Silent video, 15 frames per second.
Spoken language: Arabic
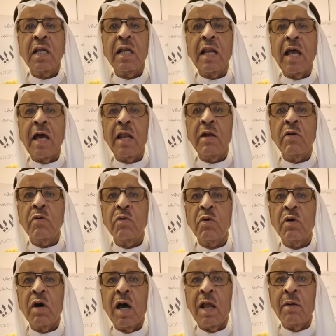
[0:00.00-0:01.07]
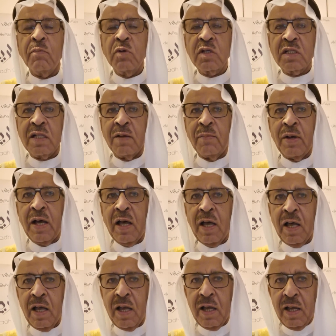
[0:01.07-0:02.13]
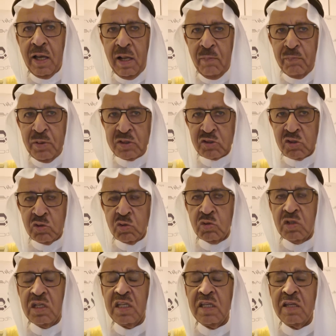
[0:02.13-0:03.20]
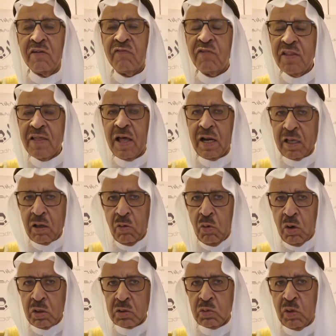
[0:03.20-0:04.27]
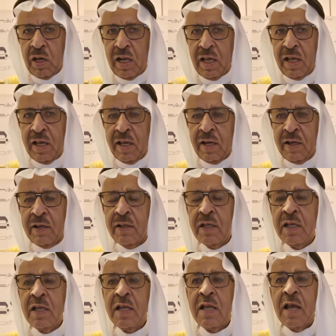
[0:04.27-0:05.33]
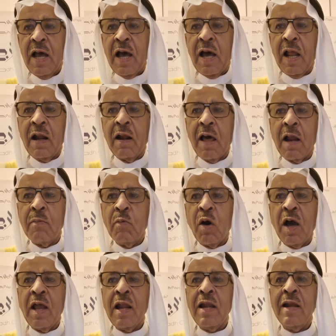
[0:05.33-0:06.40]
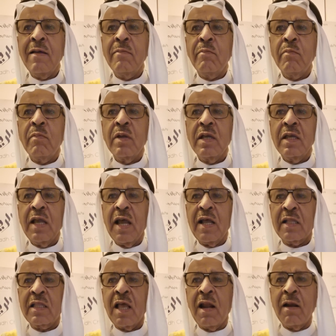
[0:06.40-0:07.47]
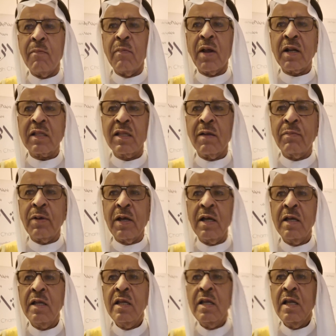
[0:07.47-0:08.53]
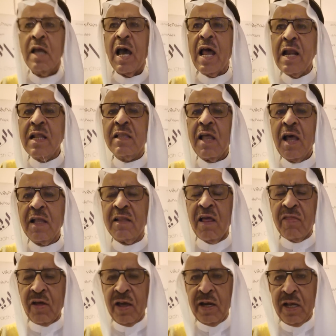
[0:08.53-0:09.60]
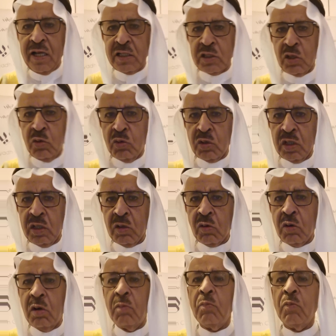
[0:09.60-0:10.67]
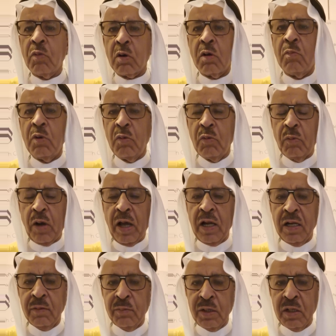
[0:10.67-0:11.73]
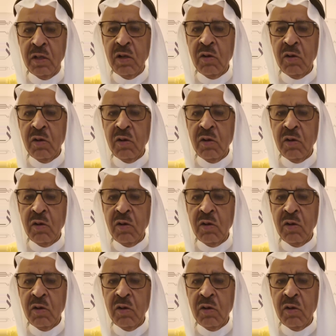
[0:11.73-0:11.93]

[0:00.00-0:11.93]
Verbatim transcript: لأنه المجتمع السعودية في ذلك الوقت والآن المعلم يحتل مرتبة اللي تحدث عنها شوقي والأم المعلمين